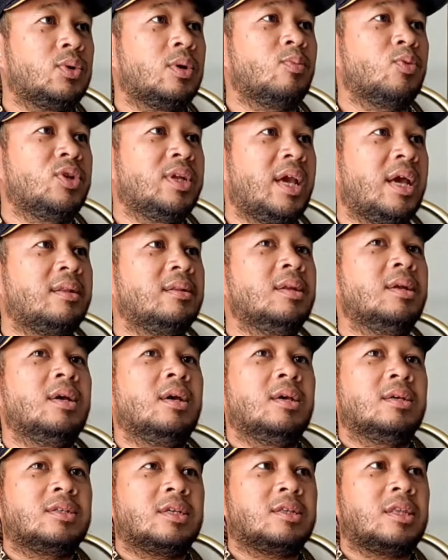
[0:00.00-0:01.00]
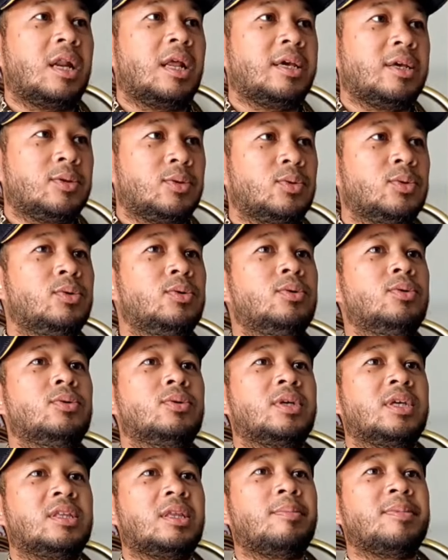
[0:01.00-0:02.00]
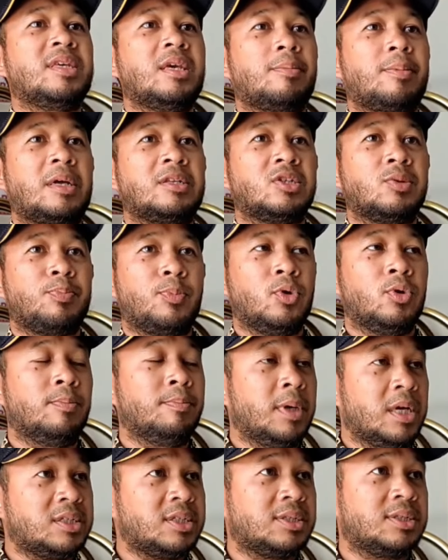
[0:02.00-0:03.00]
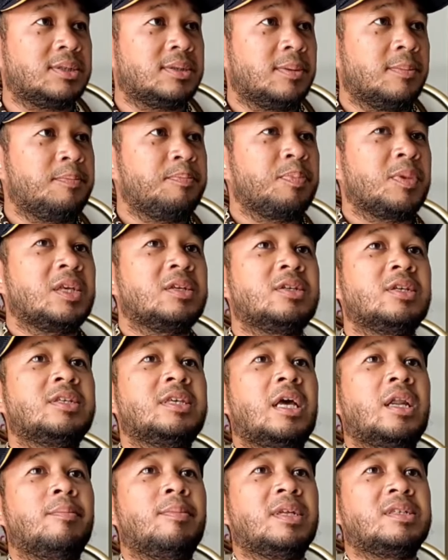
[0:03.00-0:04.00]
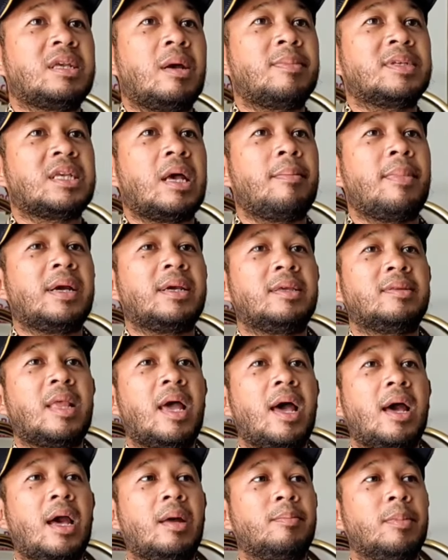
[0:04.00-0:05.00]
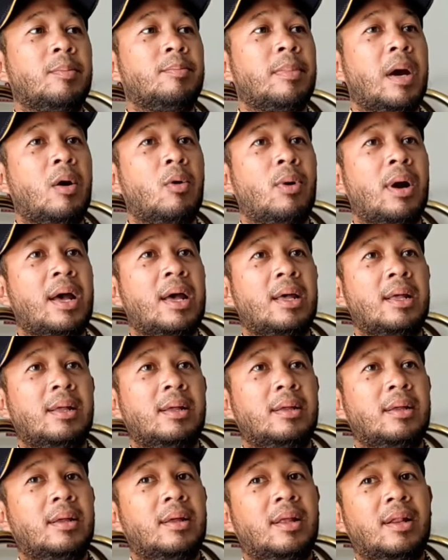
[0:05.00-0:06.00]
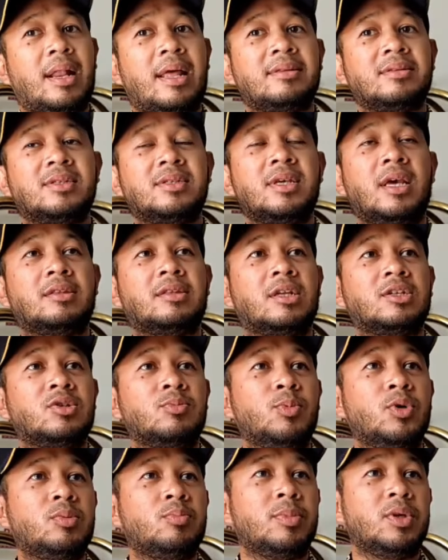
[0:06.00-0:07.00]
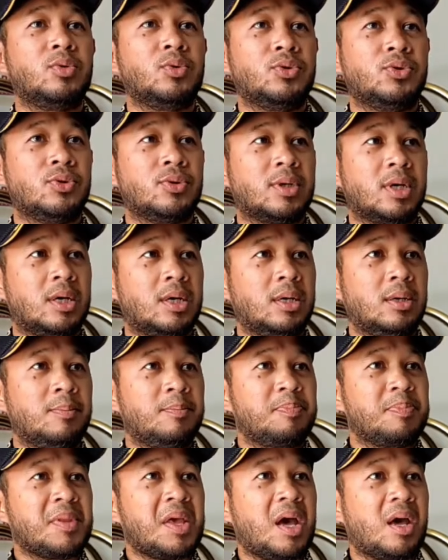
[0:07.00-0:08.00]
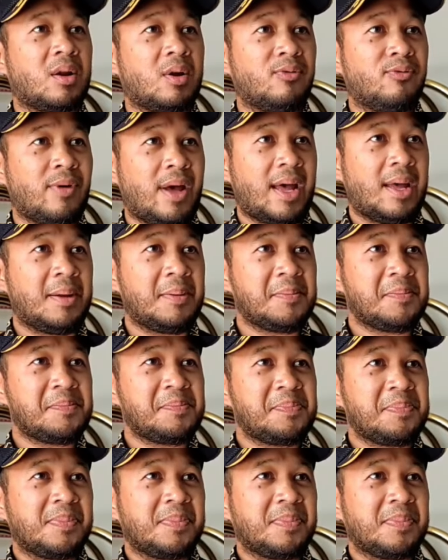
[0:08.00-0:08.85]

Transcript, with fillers: Kemudian setelah itu kita menyiapkan 10 bus secara bersama-sama kita akan membawa lansia tersebut menuju ke Arafah.